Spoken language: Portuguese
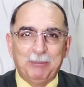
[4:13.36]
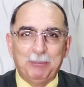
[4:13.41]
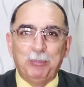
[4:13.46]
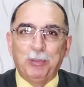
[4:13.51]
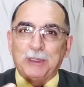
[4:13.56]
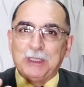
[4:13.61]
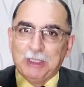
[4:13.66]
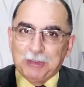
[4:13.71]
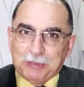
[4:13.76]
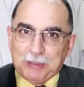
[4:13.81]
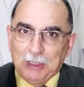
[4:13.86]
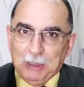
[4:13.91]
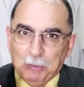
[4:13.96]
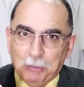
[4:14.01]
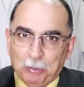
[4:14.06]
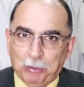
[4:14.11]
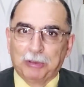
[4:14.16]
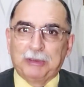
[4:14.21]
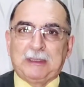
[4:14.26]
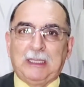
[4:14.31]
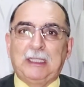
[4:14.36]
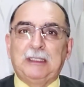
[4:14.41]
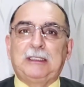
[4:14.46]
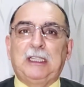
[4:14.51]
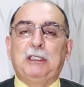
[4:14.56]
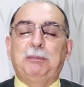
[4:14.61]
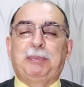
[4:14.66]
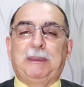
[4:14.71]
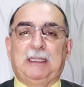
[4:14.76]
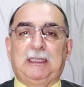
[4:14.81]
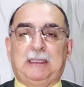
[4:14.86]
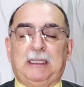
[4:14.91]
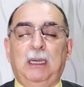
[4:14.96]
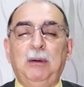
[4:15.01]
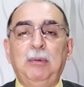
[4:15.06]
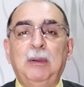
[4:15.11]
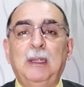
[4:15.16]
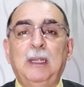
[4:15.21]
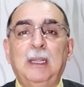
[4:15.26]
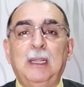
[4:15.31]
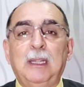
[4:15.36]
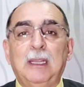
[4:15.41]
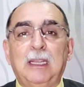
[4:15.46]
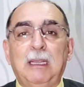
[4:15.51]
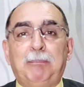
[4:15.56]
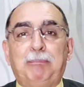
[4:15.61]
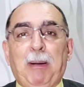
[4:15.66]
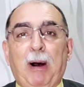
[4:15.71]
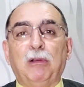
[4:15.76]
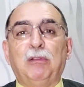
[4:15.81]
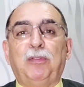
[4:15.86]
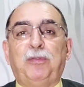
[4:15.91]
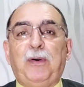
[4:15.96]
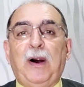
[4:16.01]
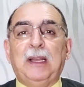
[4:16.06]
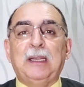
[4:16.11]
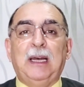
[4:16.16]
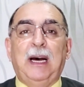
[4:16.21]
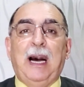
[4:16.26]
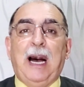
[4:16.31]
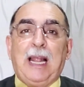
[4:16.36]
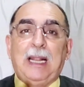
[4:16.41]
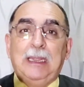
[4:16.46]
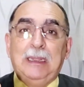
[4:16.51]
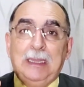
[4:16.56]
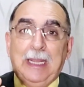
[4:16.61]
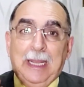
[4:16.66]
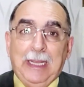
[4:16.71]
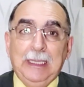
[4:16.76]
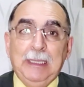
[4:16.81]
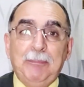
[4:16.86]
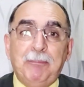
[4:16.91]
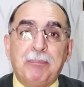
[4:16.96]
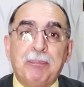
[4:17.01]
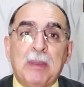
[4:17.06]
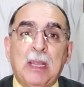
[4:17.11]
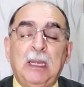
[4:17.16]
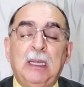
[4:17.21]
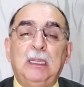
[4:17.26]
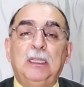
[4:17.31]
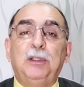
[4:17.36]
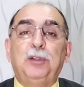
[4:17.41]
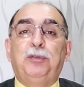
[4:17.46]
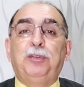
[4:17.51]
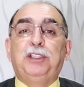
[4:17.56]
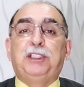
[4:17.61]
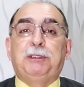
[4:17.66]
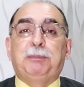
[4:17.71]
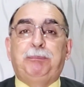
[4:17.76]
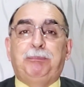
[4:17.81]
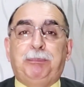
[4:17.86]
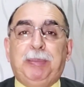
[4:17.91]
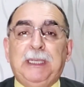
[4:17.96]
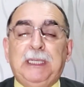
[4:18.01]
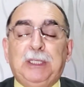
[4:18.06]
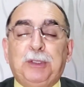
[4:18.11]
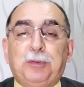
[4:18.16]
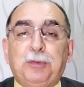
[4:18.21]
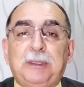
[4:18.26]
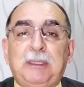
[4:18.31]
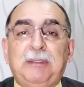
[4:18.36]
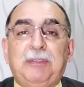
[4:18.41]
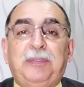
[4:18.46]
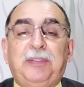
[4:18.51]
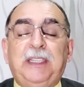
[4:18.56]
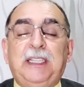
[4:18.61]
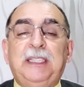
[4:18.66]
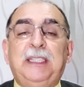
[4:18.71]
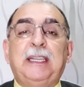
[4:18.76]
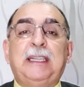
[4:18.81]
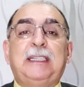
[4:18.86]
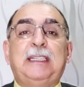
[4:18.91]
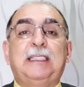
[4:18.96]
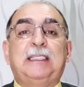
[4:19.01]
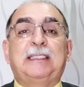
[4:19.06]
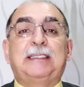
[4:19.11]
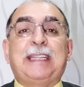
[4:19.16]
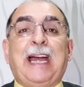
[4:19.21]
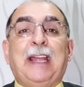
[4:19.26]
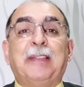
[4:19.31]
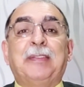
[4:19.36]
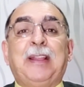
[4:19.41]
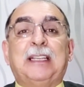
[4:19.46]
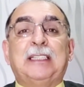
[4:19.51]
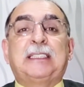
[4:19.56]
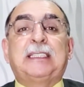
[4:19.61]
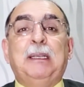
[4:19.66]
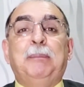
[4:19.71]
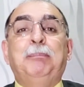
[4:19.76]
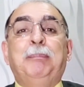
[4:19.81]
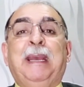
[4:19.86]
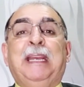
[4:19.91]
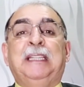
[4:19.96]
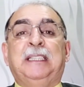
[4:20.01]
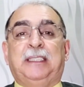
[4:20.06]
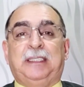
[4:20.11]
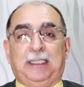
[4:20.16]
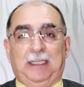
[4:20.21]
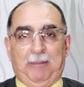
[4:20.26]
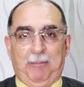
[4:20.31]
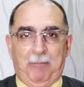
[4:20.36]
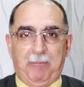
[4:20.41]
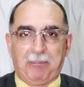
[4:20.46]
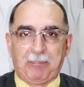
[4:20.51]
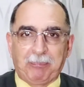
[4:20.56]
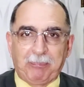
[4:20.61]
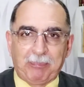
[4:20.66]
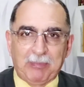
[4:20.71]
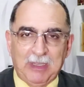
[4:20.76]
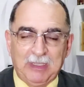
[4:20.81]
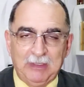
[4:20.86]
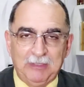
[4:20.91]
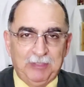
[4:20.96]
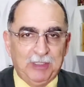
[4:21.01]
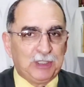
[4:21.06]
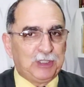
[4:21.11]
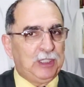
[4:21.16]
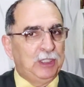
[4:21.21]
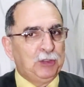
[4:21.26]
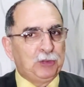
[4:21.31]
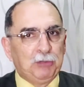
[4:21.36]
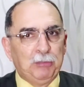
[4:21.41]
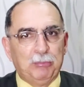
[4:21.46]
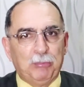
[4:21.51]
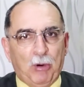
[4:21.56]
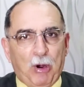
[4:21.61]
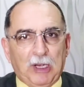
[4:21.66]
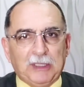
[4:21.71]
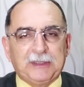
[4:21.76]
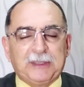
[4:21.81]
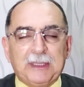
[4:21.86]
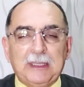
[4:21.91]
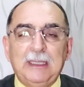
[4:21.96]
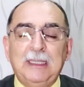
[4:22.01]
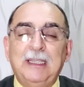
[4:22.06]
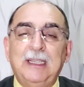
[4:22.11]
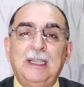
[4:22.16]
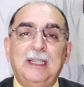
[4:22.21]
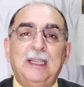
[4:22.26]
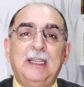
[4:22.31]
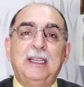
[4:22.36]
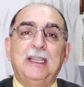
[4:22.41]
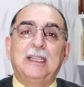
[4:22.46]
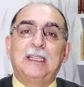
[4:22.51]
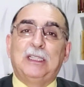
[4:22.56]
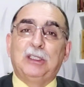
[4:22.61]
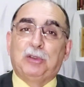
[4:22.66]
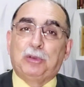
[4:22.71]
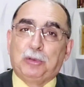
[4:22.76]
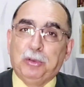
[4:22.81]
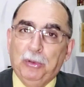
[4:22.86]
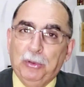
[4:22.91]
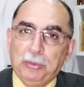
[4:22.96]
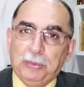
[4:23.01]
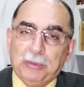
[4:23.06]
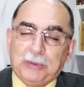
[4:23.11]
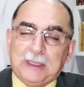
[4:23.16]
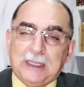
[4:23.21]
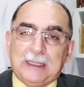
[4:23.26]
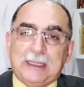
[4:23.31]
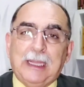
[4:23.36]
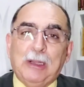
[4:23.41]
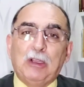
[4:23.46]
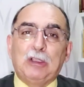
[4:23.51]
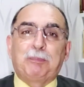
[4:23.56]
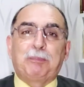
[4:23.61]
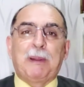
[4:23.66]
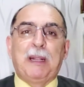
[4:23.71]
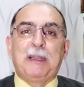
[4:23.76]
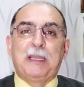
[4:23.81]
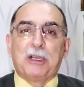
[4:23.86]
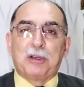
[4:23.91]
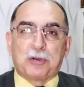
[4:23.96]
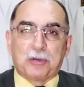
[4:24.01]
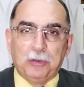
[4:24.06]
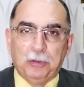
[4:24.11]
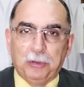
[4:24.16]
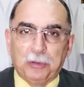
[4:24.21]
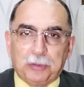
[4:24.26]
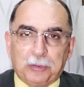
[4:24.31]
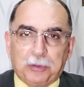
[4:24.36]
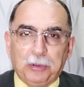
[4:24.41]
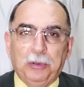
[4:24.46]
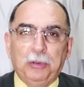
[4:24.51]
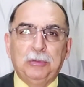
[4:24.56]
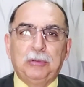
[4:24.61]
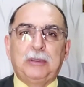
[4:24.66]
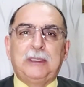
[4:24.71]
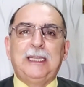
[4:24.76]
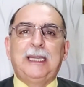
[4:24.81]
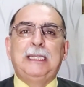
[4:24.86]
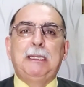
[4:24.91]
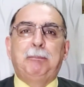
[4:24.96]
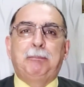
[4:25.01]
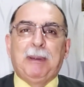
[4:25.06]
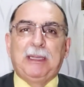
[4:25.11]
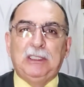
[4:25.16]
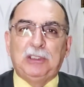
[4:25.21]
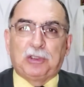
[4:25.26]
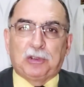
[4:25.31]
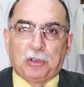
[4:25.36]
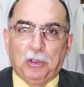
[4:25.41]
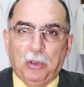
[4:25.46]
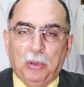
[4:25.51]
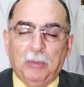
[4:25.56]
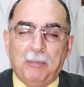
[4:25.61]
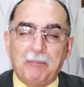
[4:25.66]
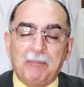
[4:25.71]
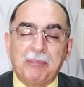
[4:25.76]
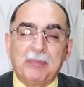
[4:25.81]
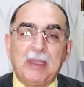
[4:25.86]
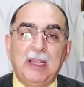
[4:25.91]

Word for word: Por isso ele usa essa expressão e Paulo fala a lei do espírito de vida que está na semente. Veja, isso mostra que tudo que Deus planejou, tudo que ele pensou